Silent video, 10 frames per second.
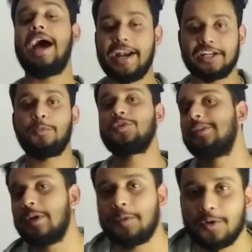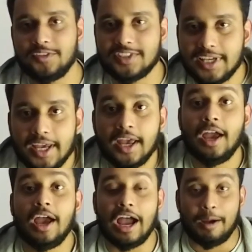আরেকটা মজার ব্যাপার হচ্ছে
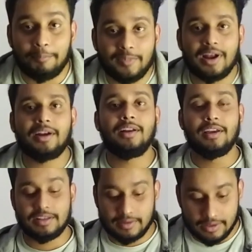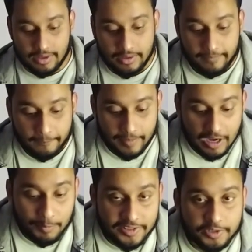আপনার
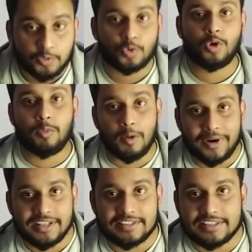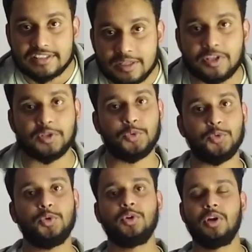আমাদের ক্রোম অপারেটিং সিস্টেম
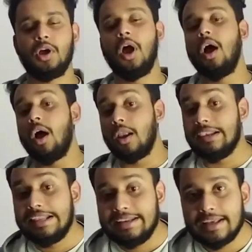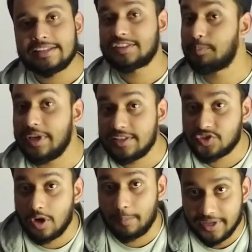কিন্তু লিনেক্স
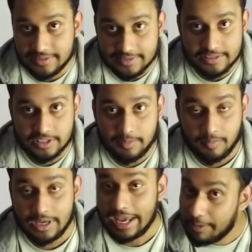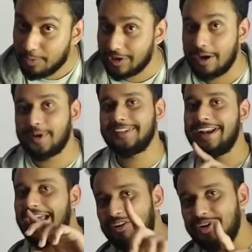বেসড অপারেটিং সিস্টেম এবং আমাদের
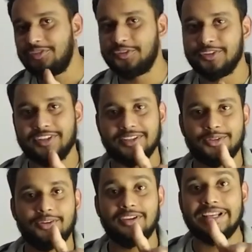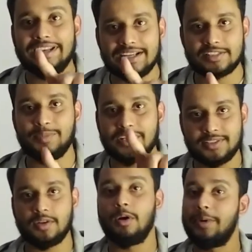অ্যান্ড্রয়েড ফোনও কিন্তু লিনেক্স
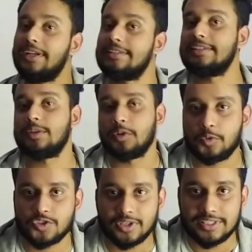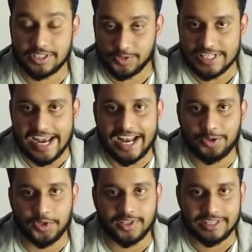বেসড অপারেটিং সিস্টেমের উপর চলে যেটা হচ্ছে
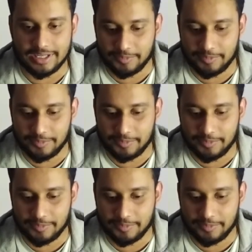অ্যান্ড্রয়েড এটা